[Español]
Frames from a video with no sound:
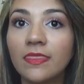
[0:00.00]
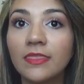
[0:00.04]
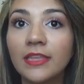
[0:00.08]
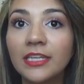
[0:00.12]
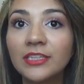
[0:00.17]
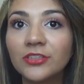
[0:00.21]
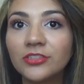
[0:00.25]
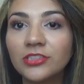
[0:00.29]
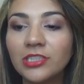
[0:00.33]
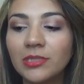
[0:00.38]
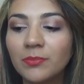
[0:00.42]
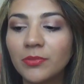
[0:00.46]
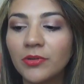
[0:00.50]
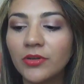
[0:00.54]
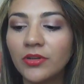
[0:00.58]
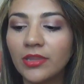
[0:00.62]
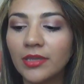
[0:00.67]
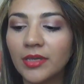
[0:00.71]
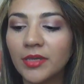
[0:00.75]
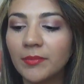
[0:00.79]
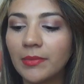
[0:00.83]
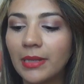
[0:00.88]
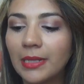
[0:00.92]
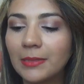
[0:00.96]
de este tipo
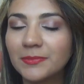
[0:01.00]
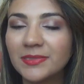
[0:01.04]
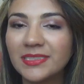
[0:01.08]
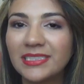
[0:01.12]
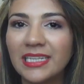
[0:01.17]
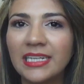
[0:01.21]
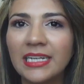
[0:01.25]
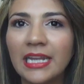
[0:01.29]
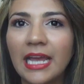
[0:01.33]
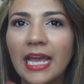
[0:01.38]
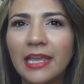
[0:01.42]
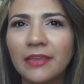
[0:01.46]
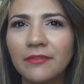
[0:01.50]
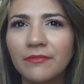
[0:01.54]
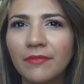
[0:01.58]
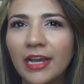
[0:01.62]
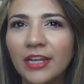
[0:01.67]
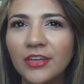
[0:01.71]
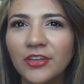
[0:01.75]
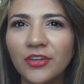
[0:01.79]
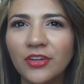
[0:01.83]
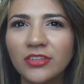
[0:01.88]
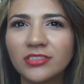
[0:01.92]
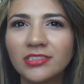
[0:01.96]
de Bernstein hay
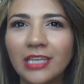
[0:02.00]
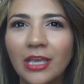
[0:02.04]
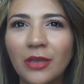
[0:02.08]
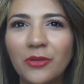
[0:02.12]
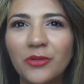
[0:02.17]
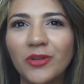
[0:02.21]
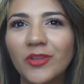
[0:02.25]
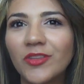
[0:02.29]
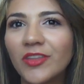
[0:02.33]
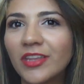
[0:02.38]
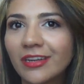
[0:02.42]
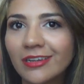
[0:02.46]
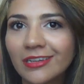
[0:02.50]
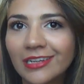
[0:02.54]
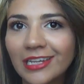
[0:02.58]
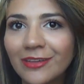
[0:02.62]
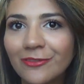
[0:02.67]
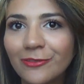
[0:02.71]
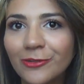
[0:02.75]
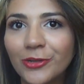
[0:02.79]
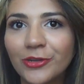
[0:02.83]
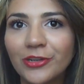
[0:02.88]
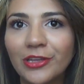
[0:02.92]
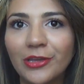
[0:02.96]
varios, hay unos de
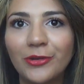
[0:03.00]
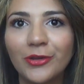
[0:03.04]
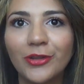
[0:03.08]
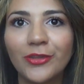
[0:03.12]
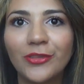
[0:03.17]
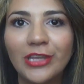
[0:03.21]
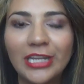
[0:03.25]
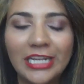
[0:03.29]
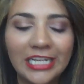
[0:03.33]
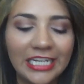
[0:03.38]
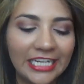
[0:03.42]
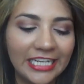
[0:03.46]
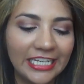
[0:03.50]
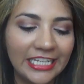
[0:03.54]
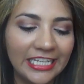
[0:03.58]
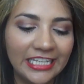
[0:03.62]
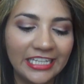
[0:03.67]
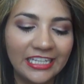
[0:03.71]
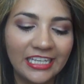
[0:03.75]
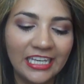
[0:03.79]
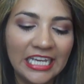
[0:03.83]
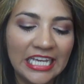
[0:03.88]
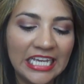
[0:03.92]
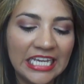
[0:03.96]
Revlon, hay unos de
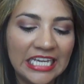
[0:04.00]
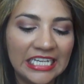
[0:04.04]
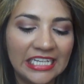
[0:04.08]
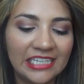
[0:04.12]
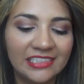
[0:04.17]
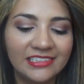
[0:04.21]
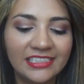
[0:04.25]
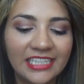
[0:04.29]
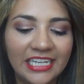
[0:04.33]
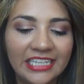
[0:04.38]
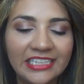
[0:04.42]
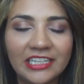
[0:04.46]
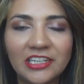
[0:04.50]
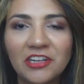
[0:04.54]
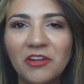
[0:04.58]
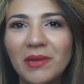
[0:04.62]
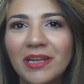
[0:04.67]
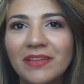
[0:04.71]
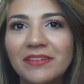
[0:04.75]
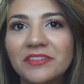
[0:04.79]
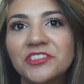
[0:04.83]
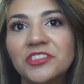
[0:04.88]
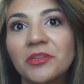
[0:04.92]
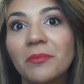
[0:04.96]
Clinique, así que esta es
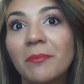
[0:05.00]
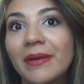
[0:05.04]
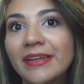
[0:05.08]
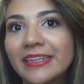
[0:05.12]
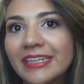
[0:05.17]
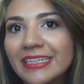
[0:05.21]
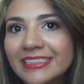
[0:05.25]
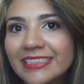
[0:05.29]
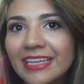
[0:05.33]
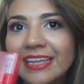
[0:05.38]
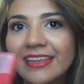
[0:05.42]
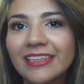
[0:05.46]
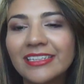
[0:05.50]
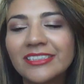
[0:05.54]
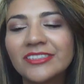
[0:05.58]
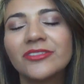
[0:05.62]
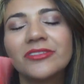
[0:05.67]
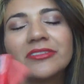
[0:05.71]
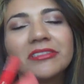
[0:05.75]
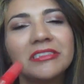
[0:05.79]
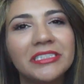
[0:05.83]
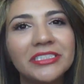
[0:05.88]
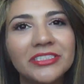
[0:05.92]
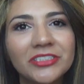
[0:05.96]
como la versión barata de
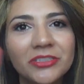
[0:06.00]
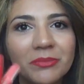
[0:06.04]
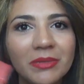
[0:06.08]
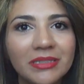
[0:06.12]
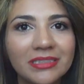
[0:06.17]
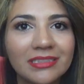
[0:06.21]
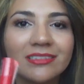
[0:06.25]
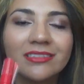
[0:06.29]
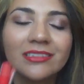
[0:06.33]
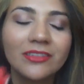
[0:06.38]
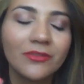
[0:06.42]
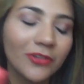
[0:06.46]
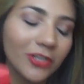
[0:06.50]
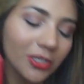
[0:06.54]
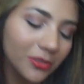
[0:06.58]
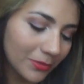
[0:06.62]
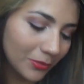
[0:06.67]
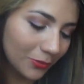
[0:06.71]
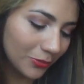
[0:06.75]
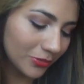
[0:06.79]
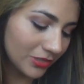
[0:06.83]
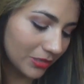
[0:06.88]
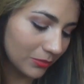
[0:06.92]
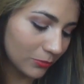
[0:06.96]
eso y son bastante buenos y
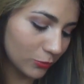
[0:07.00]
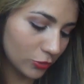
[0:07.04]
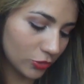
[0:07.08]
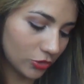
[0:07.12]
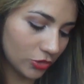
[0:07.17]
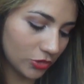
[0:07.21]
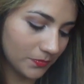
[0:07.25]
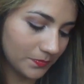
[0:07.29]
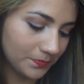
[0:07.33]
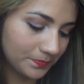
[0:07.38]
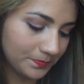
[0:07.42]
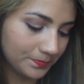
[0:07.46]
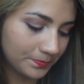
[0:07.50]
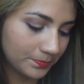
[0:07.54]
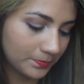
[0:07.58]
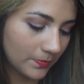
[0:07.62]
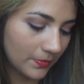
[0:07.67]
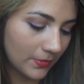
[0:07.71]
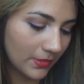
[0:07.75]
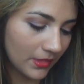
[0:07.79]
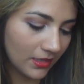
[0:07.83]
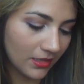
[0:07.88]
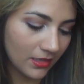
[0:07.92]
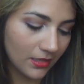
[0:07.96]
me gustan mucho.
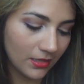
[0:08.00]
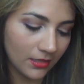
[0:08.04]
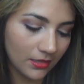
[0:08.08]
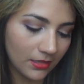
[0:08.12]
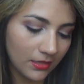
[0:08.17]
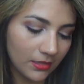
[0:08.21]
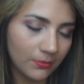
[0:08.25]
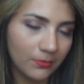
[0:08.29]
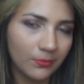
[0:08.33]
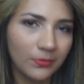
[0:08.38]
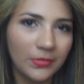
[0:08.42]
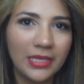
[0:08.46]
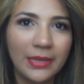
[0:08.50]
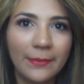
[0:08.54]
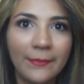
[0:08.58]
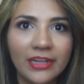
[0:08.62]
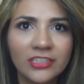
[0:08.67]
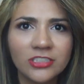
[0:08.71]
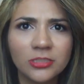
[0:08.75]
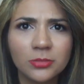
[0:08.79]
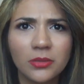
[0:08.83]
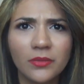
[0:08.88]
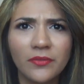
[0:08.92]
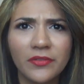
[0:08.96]
Y
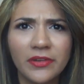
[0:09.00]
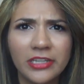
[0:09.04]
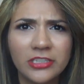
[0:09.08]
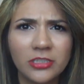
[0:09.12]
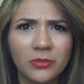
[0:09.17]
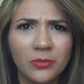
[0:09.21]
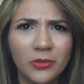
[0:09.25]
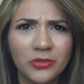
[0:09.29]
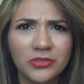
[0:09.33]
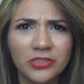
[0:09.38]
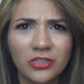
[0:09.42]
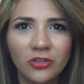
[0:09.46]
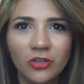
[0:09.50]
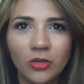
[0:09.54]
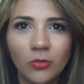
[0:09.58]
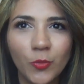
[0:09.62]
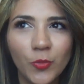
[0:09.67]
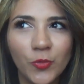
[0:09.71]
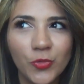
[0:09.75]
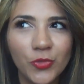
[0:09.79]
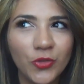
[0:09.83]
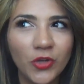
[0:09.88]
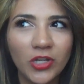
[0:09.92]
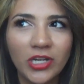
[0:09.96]
además súper barato, me costaron
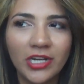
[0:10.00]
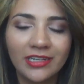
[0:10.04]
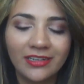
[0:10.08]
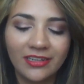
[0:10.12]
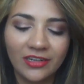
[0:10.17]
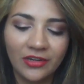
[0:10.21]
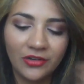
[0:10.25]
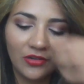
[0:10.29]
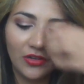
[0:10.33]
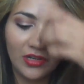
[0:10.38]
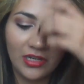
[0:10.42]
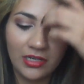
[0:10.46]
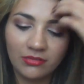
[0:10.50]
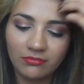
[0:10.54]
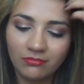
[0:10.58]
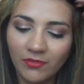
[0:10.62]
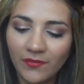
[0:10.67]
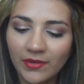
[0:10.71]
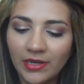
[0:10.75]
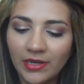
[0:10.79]
como un dólar creo, era muy